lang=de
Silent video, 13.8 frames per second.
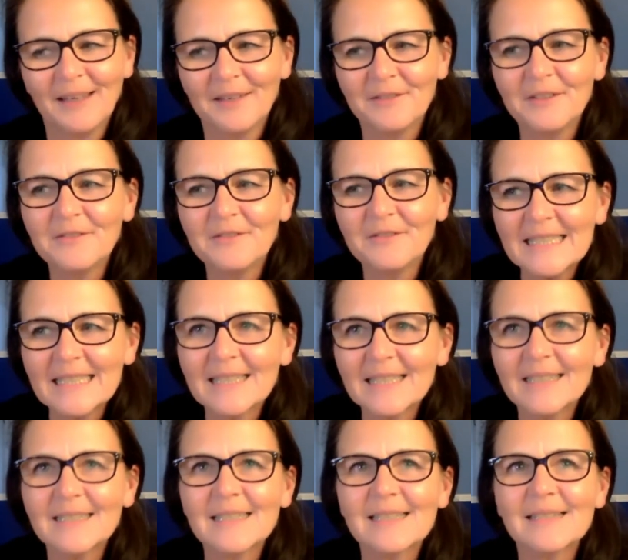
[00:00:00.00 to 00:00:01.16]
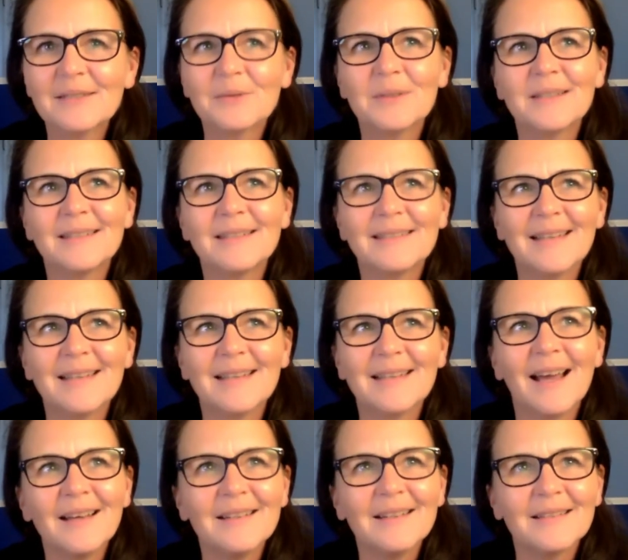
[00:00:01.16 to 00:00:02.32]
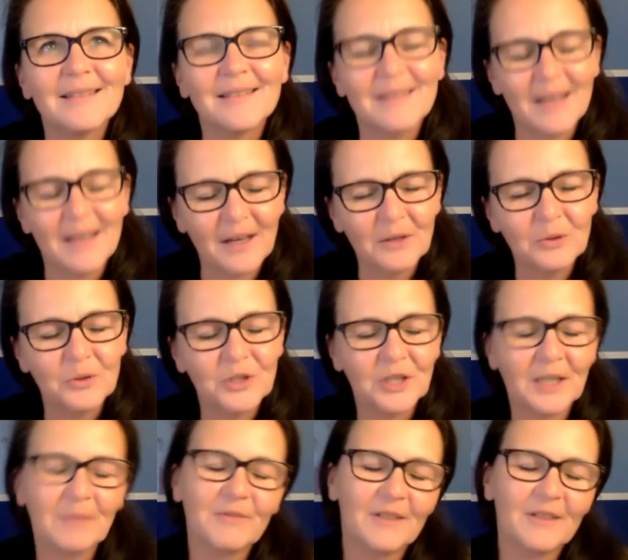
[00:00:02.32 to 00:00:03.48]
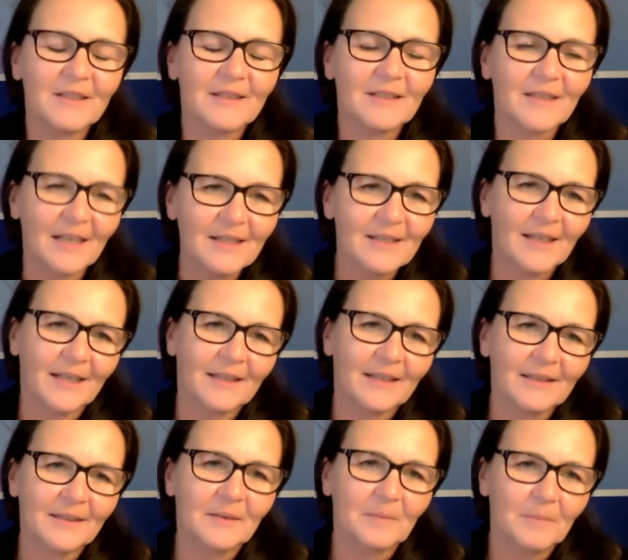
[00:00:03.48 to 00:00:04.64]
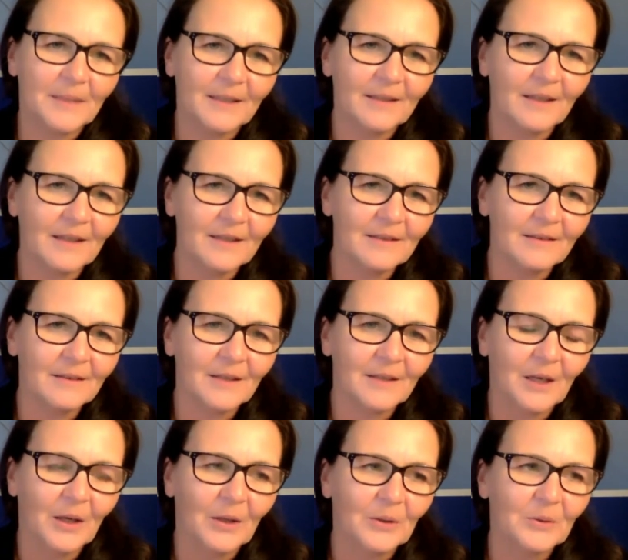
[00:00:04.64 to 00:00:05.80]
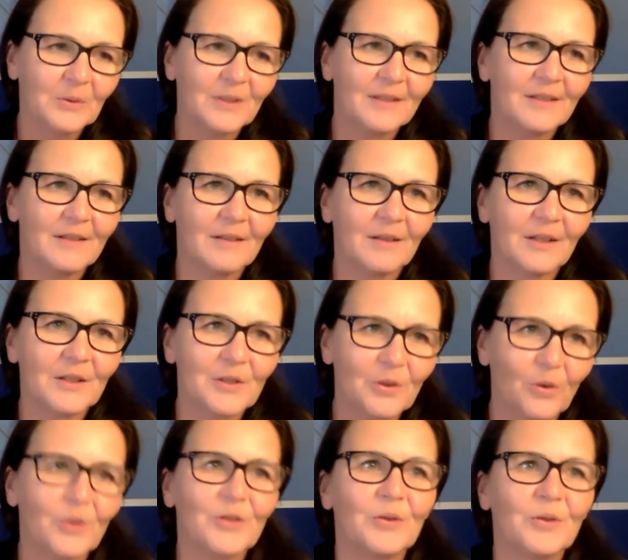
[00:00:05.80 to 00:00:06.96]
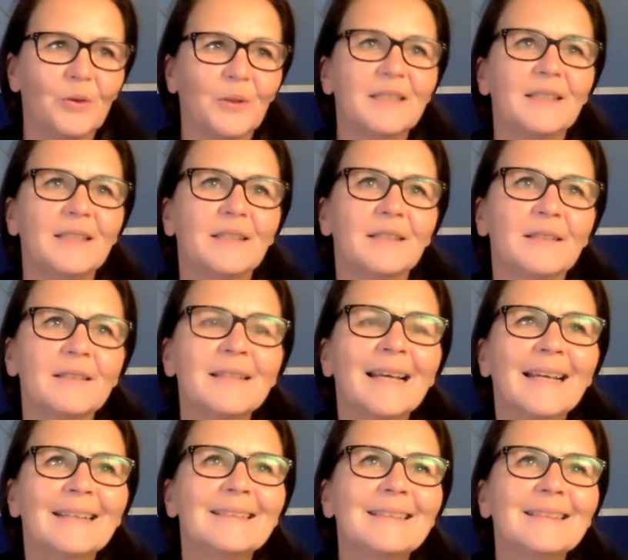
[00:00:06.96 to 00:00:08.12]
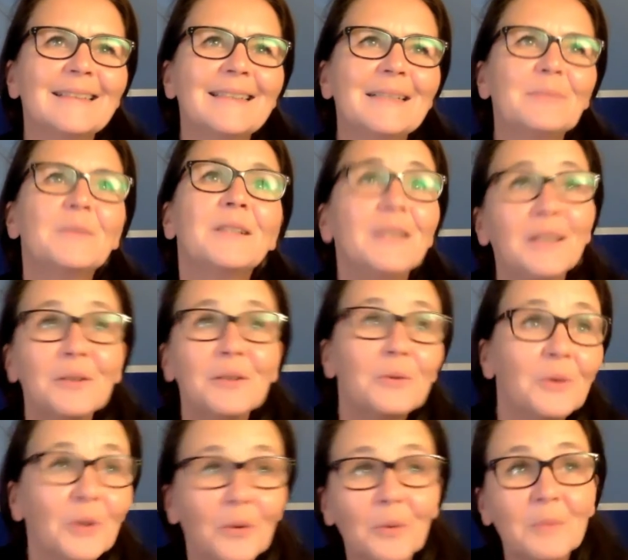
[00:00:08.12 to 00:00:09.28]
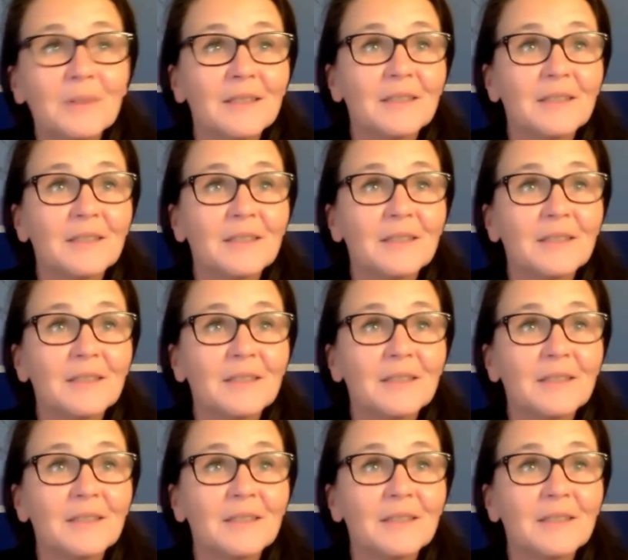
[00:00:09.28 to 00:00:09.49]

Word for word: Viel wichtiger ist es, und da ist das Lerncoaching eben, weil es einen ganzheitlichen Blick hat, und ressourcenorientiert ist. Es geht eben nicht nur darum, dass